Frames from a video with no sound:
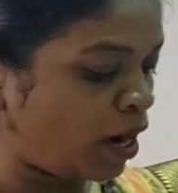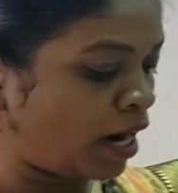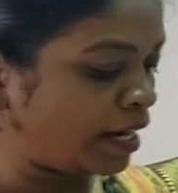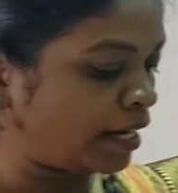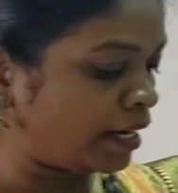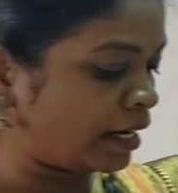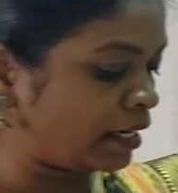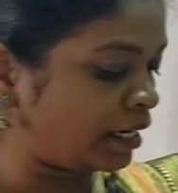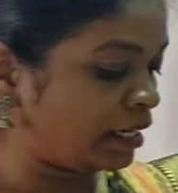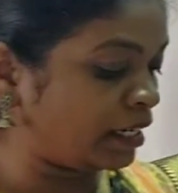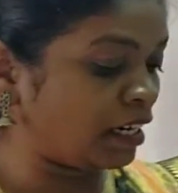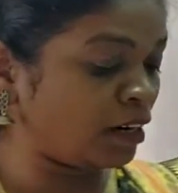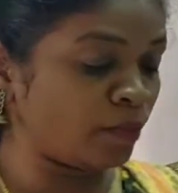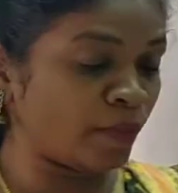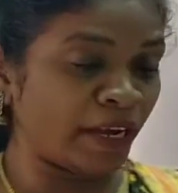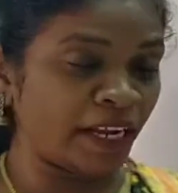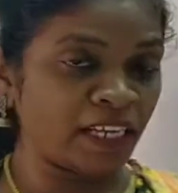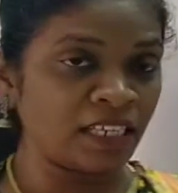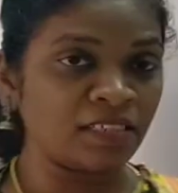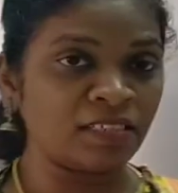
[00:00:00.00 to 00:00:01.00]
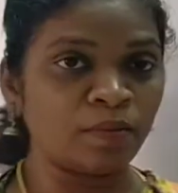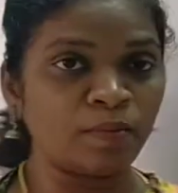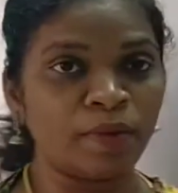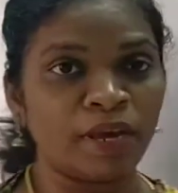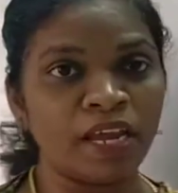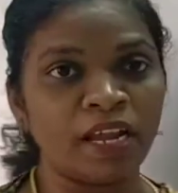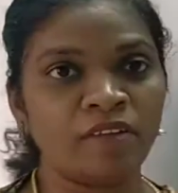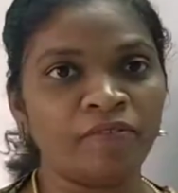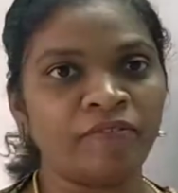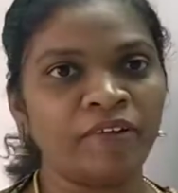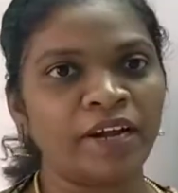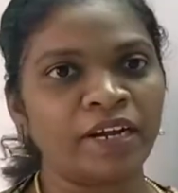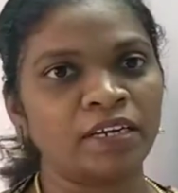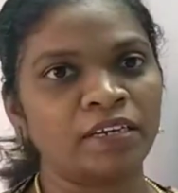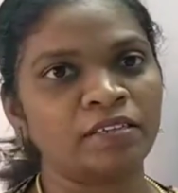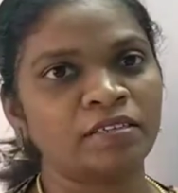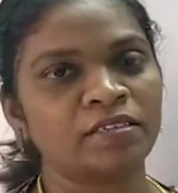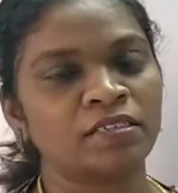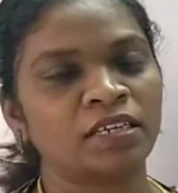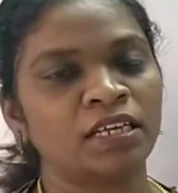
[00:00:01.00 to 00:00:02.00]
வாட் டிட்டர்மைன்ஸ் மேல்
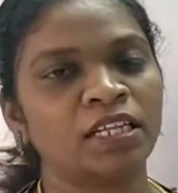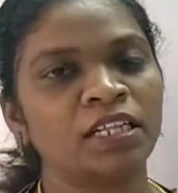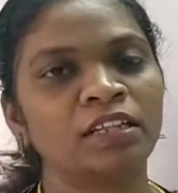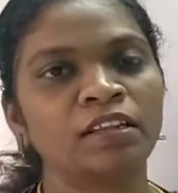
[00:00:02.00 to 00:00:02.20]
ஃபேக்டர்ஸ்